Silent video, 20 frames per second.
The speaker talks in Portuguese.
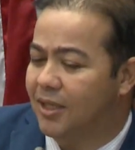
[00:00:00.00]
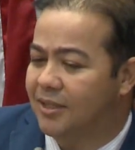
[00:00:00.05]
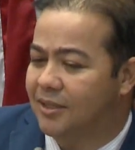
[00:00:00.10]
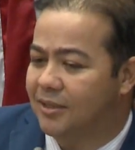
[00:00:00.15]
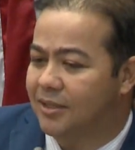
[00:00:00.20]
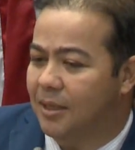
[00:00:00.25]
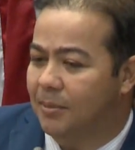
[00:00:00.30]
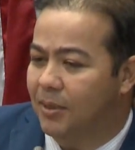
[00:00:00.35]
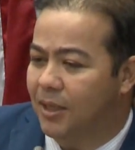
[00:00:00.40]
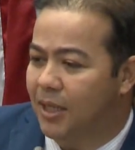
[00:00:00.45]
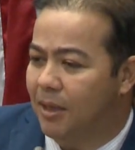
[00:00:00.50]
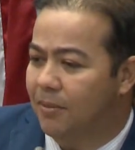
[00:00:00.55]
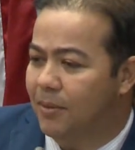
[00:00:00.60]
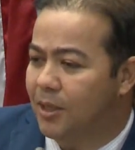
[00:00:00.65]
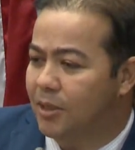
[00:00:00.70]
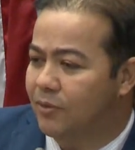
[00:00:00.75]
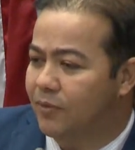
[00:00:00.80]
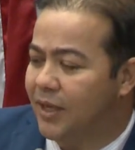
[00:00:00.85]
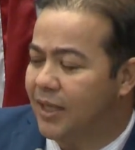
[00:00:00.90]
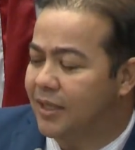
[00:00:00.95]
Essa semana
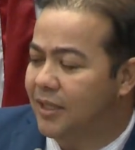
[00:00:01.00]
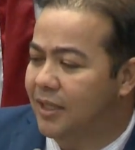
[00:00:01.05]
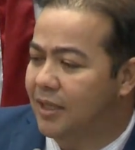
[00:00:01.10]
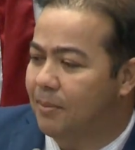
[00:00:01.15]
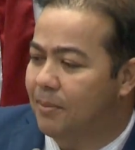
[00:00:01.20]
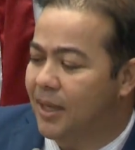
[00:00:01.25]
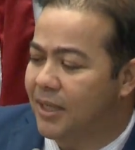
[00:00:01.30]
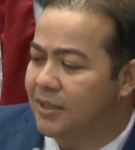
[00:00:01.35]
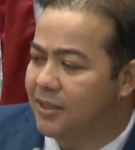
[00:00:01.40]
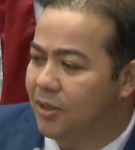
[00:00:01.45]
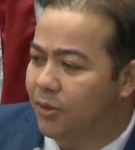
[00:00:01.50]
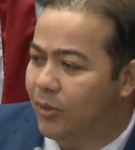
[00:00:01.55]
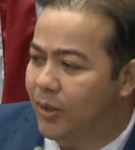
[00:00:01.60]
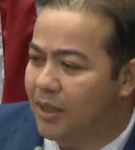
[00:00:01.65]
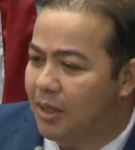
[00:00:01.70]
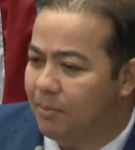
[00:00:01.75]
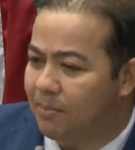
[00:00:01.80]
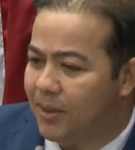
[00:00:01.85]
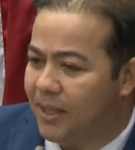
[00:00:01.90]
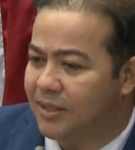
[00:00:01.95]
mesmo vai atender mais
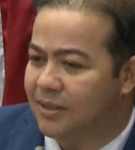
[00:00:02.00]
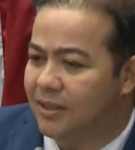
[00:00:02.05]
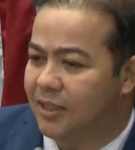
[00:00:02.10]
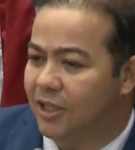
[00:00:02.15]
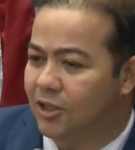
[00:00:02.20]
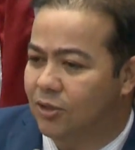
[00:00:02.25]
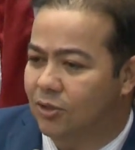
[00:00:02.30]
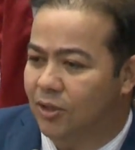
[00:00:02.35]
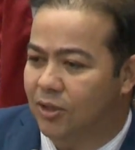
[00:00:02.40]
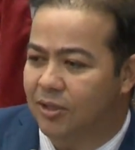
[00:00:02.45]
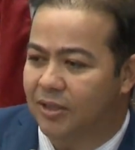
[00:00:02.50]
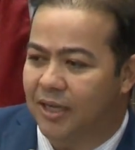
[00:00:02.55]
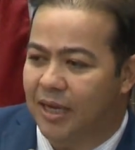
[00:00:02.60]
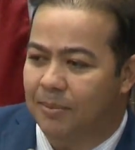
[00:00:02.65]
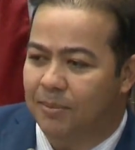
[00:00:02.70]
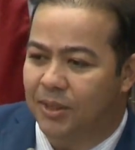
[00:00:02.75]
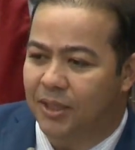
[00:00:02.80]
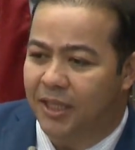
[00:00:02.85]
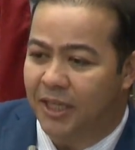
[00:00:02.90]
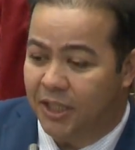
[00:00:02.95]
50 pacientes no nosso
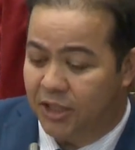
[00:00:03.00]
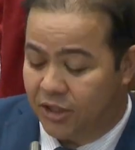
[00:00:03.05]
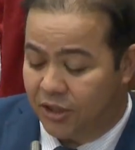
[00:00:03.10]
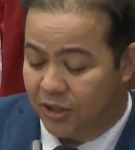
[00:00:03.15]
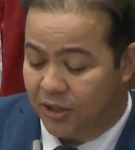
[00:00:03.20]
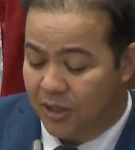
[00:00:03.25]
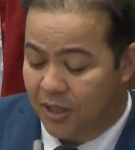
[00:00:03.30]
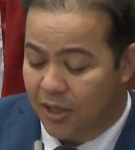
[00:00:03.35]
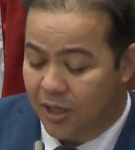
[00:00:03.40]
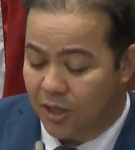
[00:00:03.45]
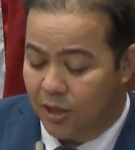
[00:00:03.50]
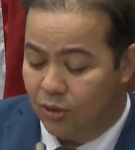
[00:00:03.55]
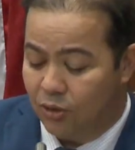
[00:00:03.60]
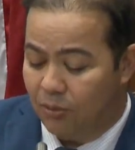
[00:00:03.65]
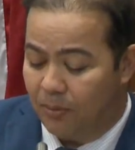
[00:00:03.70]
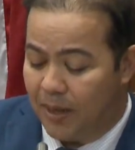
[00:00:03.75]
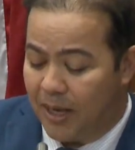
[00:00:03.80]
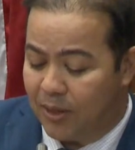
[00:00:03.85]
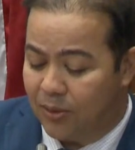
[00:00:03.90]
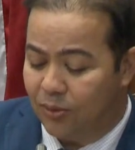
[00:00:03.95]
gabinete
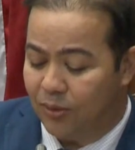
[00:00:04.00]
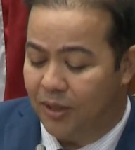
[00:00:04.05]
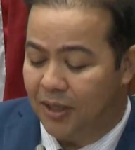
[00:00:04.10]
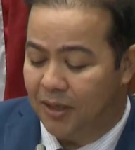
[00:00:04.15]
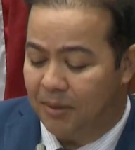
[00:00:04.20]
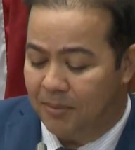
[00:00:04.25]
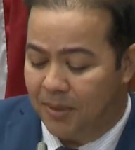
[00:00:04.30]
do Bacuri.